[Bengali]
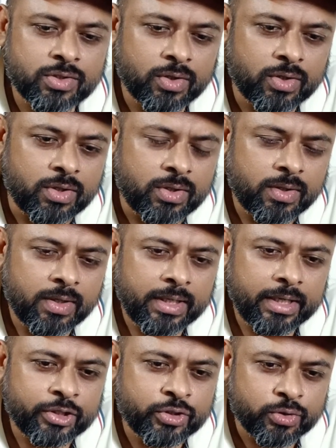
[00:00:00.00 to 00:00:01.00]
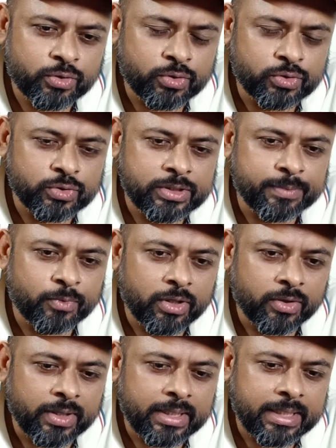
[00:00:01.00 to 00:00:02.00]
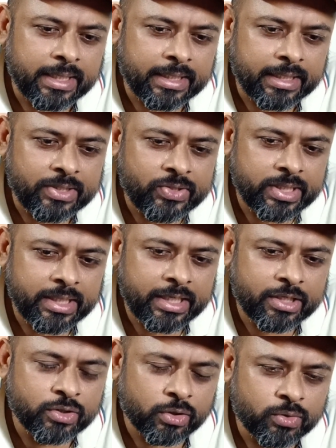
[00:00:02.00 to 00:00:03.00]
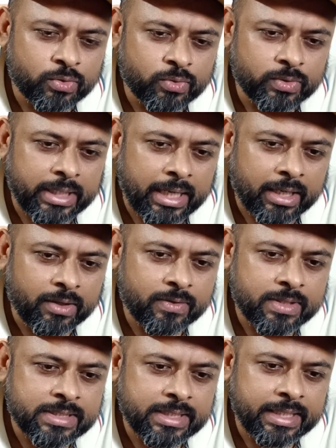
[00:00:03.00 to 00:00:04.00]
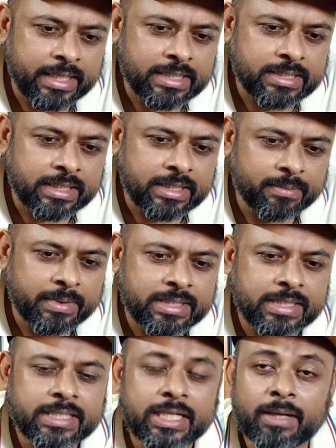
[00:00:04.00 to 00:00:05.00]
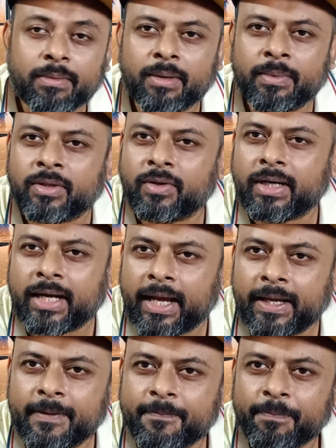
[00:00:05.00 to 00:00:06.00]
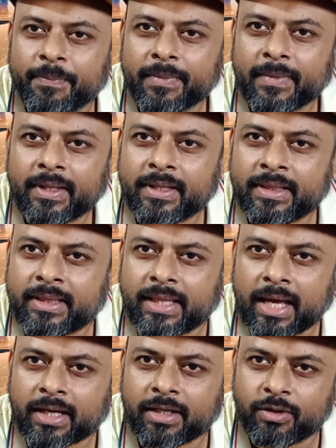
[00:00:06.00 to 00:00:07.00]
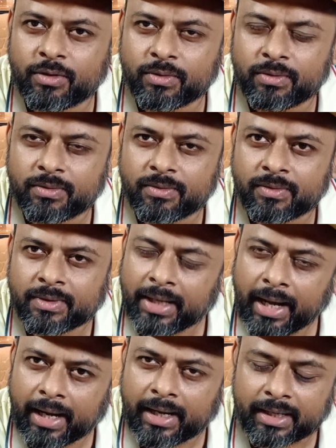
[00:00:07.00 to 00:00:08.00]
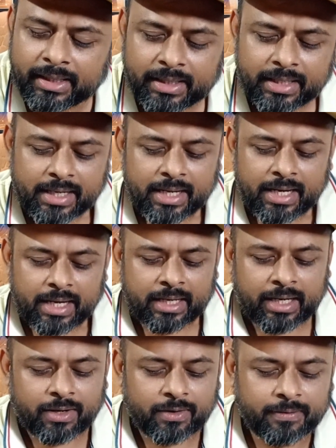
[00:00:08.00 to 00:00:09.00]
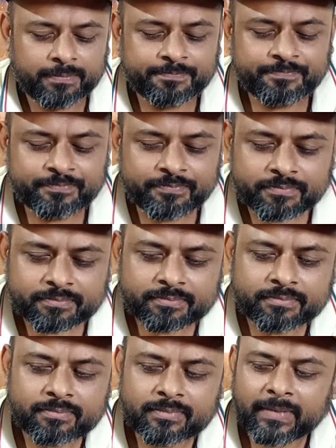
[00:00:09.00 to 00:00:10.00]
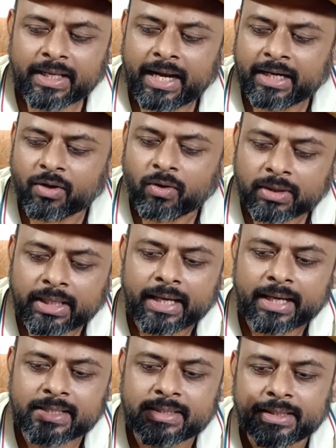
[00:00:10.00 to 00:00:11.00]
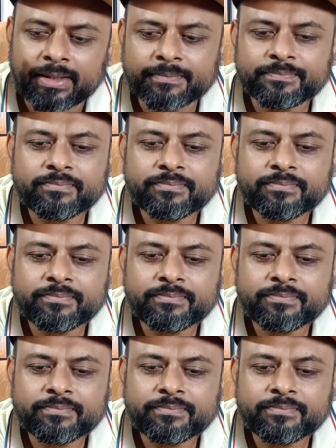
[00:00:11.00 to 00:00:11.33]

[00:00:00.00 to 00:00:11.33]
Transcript: সো শুধু যদি মনে করে থাকেন ট্রেইলারে যতটুকু দেখানো হয়েছে এর চাইতে বেশি সিনেমার ভিতরে নাই তা কিন্তু না কারণ একটা কথাই আছে